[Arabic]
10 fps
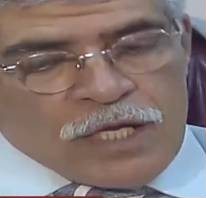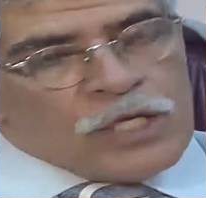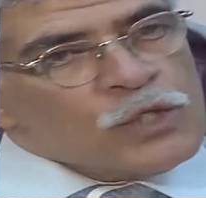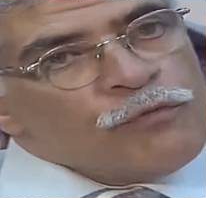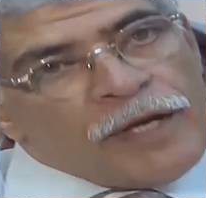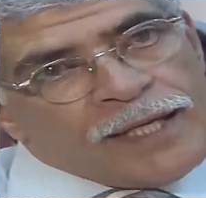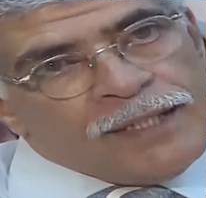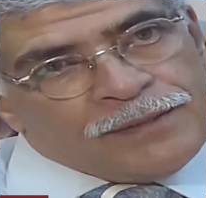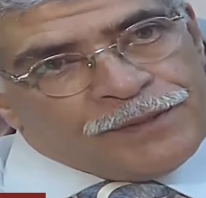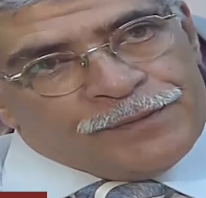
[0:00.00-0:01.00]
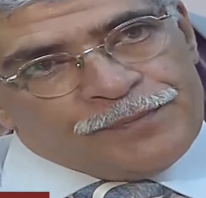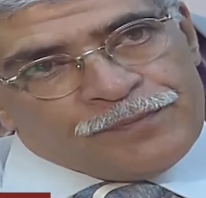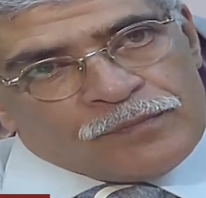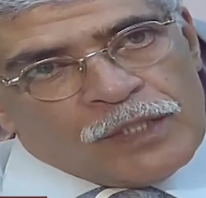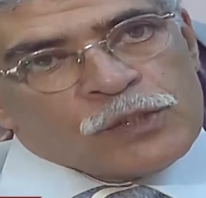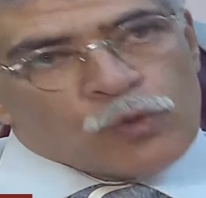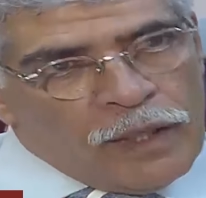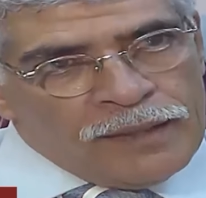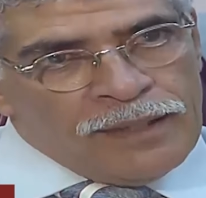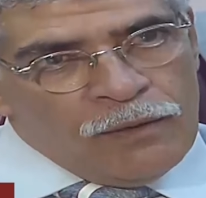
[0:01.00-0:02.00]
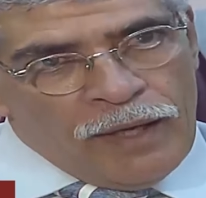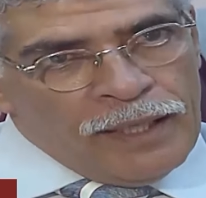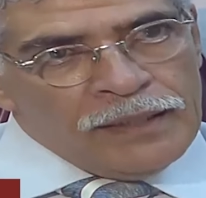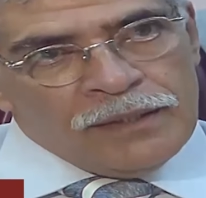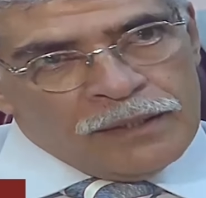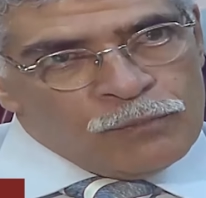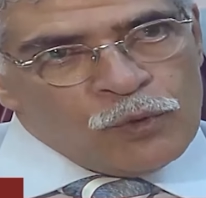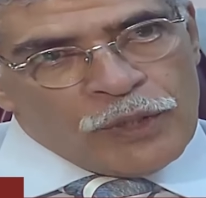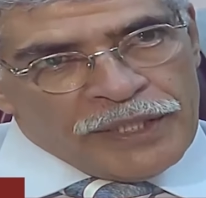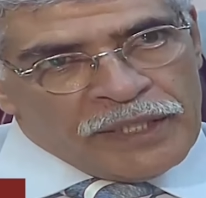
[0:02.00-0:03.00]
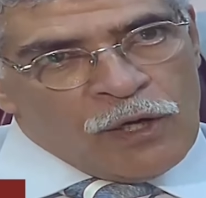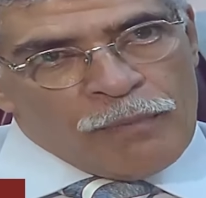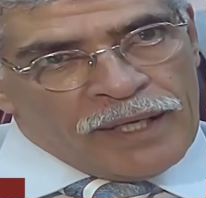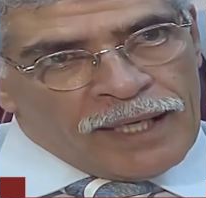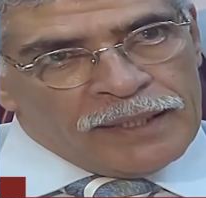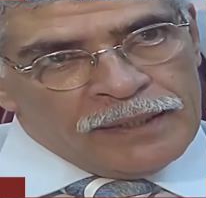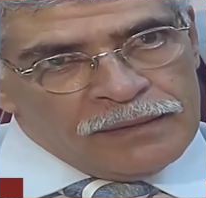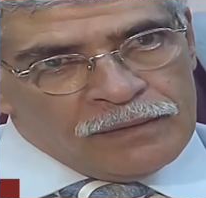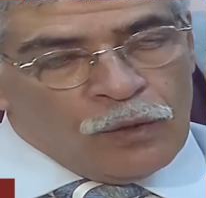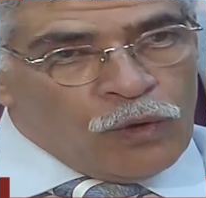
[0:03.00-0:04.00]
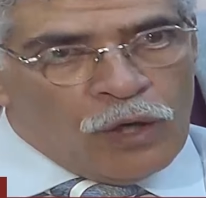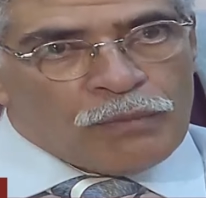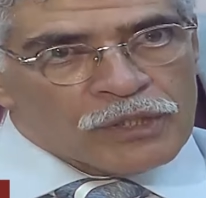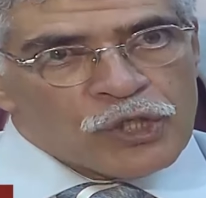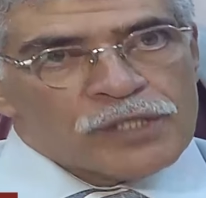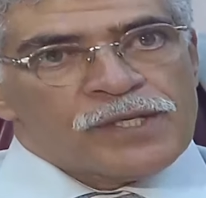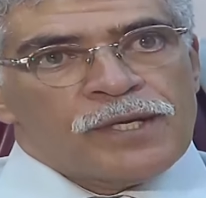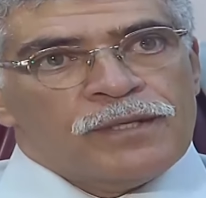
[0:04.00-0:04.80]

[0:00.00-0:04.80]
شوف يا خالد السؤال ده الوحيد اللي ممكن يجاوبك عليه هو عمر شخصيا